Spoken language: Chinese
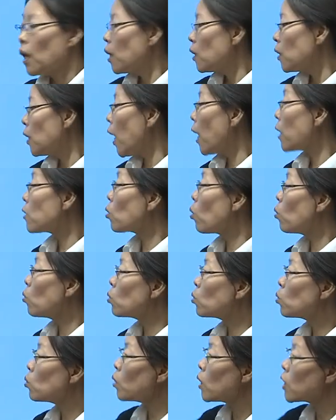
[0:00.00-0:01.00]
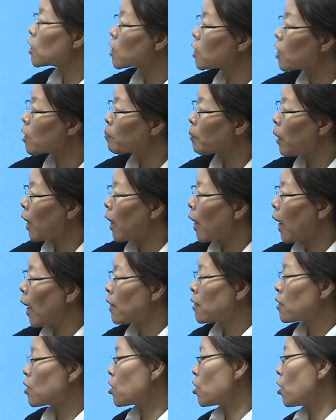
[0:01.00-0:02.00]
那从最正面看
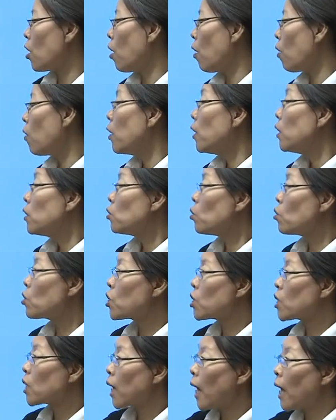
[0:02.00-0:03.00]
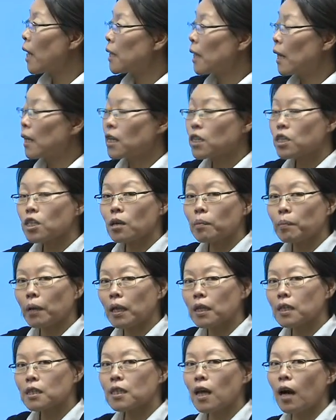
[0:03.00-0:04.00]
的时候，就只看见那正面
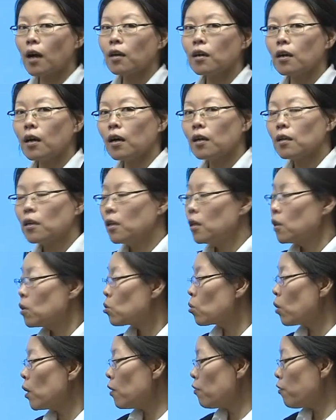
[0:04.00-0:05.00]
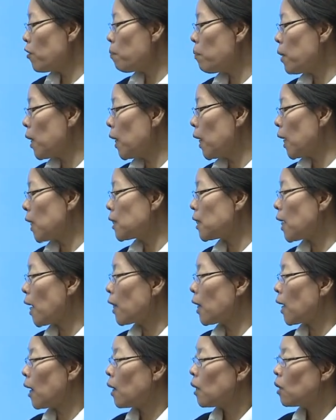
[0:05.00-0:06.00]
的三个。所以分别连线
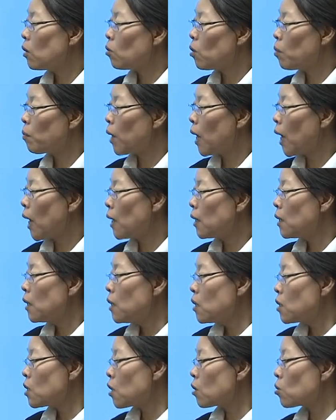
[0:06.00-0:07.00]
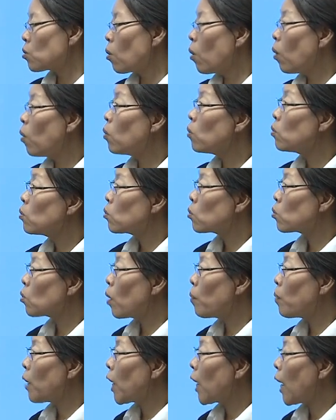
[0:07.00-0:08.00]
呢，我们看这是从左
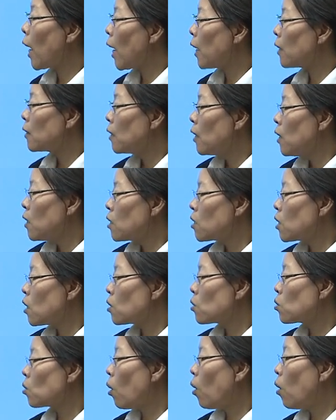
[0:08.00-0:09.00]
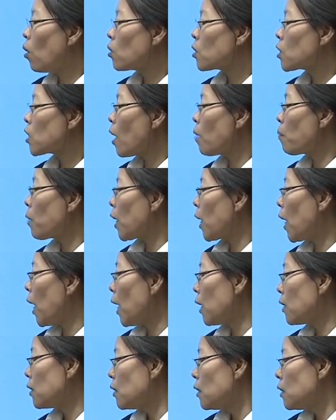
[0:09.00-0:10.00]
边看，这是从上面
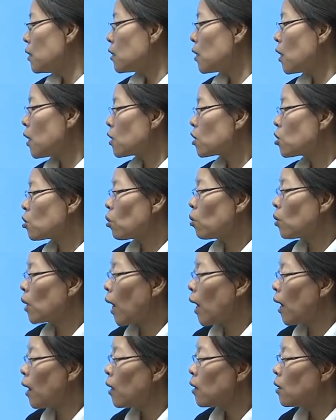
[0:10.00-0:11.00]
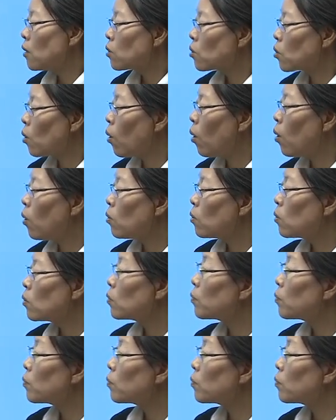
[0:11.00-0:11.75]
看，这个是从哪儿？从